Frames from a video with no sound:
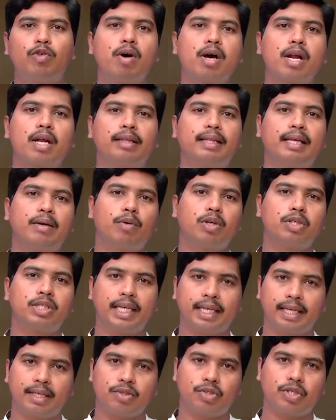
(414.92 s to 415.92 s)
ద్వారా దేవుడు
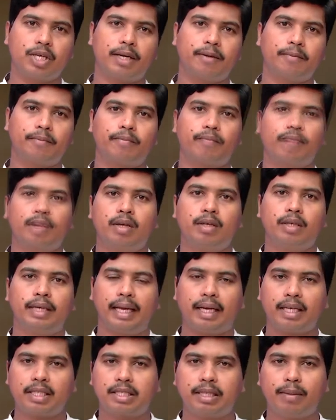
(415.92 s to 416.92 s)
జరిగించాడు
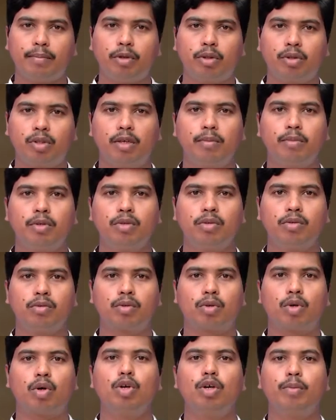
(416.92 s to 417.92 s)
ఎర్ర సముద్రమును
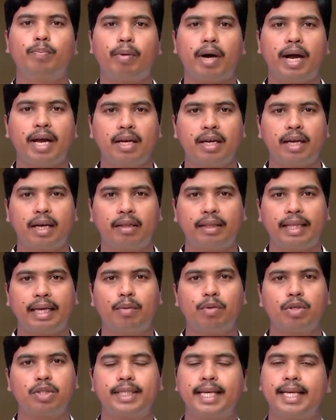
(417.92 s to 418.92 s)
రెండు పాయలుగా
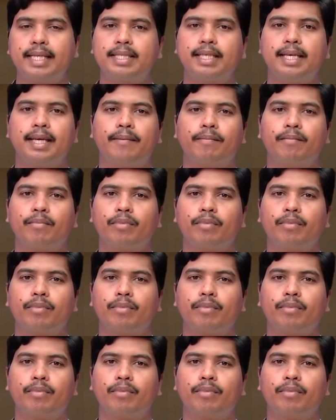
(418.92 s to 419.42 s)
దేవుడు చేసి